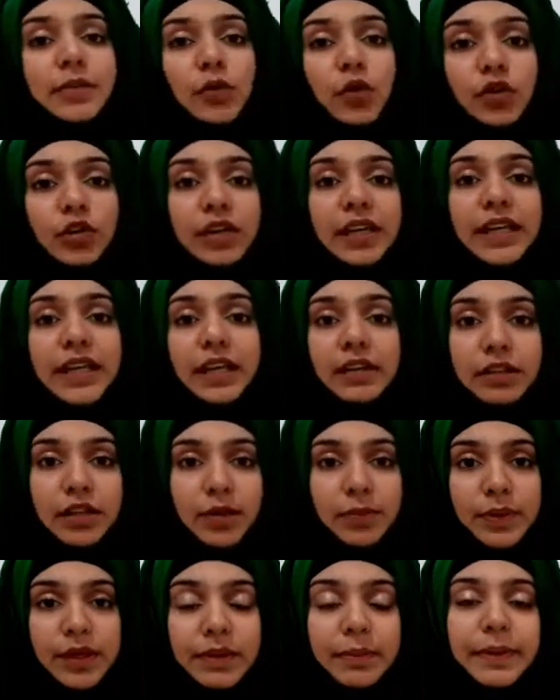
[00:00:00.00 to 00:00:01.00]
के मोटर के
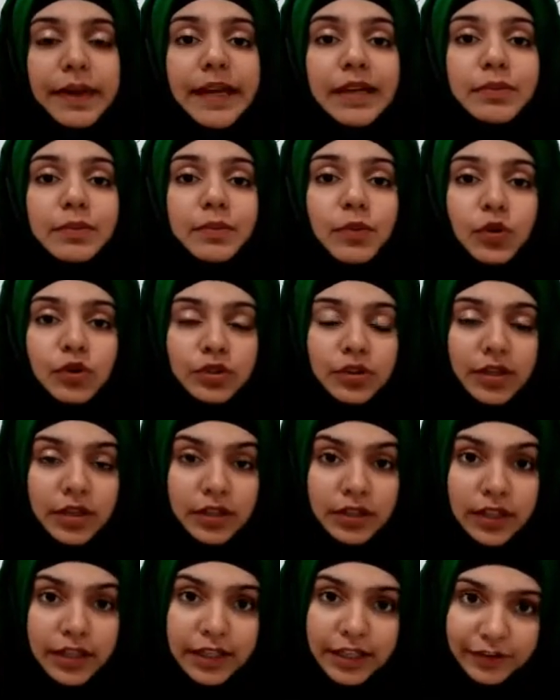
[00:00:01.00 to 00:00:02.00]
अंदर भी बैक
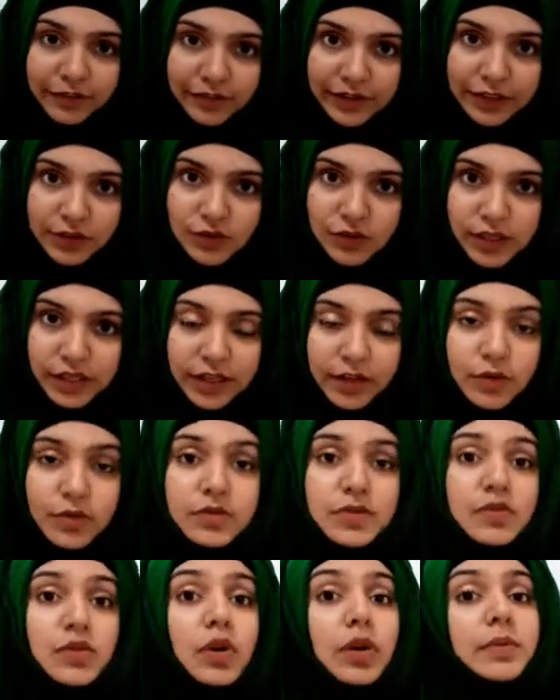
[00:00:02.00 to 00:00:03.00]
मोटर इफेक्ट जो है
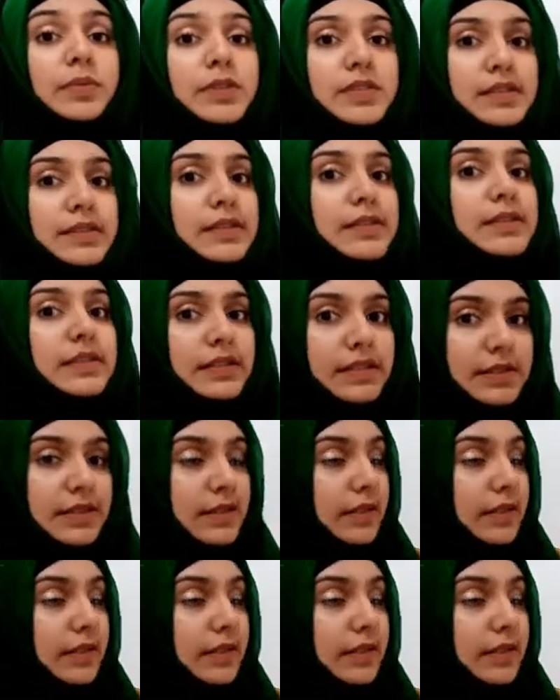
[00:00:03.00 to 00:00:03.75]
उसको हम डिस्कस कर